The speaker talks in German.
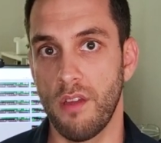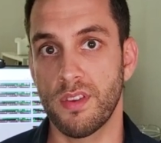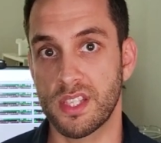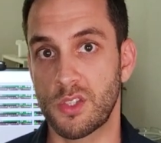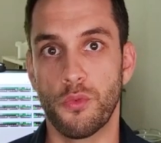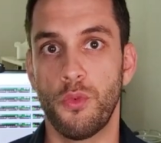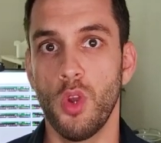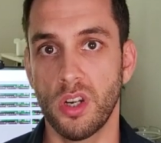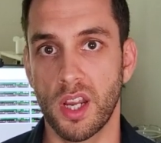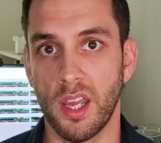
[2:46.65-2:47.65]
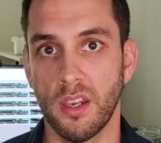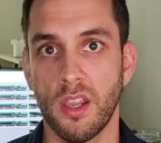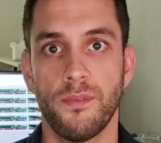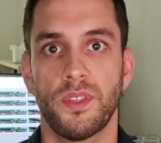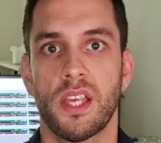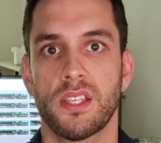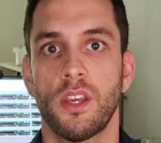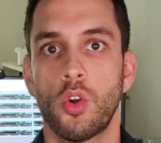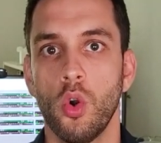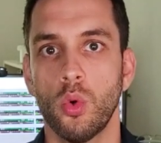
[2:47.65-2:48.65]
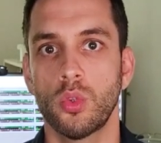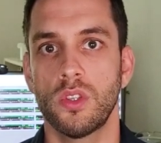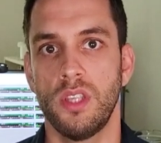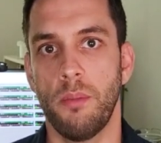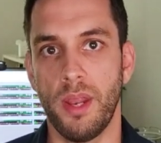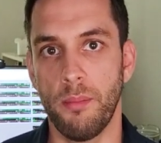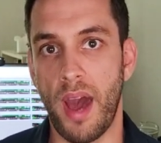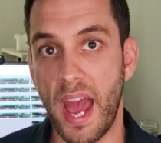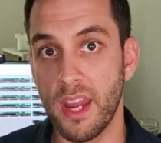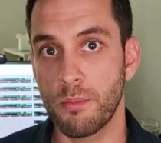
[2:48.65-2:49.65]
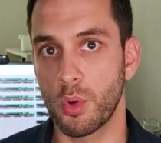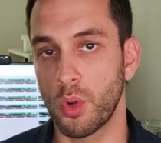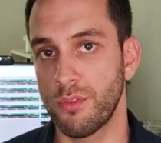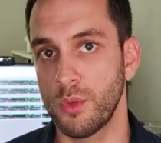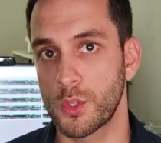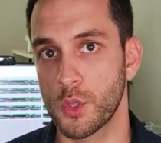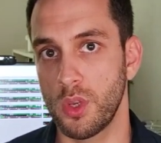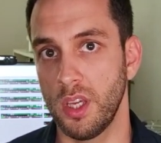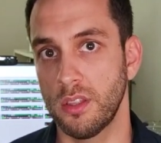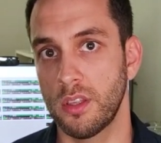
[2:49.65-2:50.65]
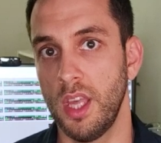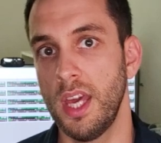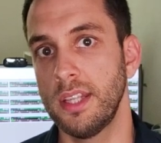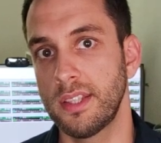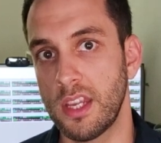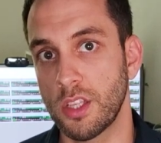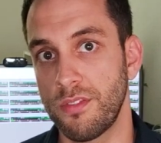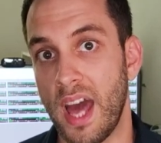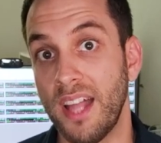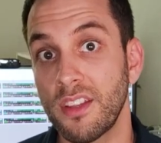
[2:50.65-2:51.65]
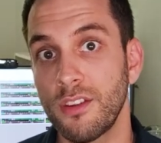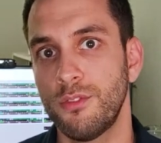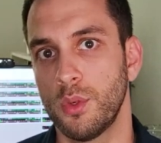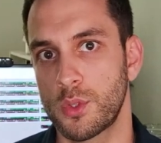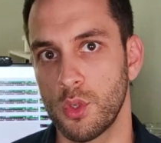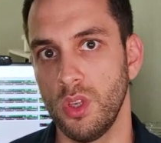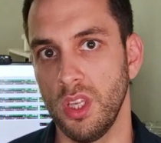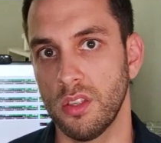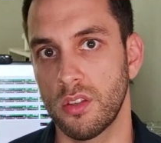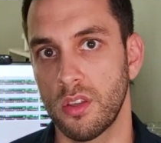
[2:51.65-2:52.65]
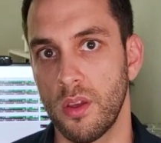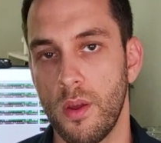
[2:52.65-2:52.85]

Was dazu führen kann, dass ein Code, der bei einem einen Broker funktioniert, dann nicht auf einem anderen funktioniert